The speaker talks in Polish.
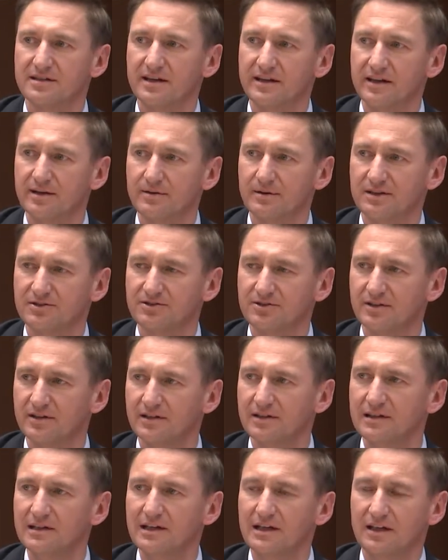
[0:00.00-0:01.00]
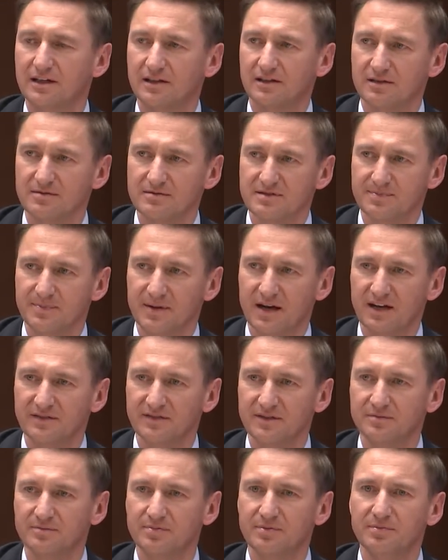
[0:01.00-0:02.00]
zajęła się tą
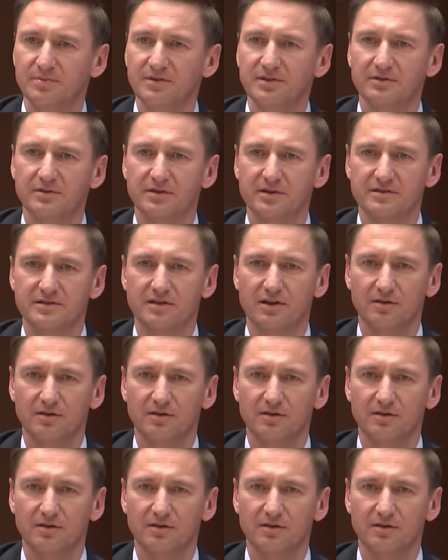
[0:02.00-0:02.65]
sprawą, publikując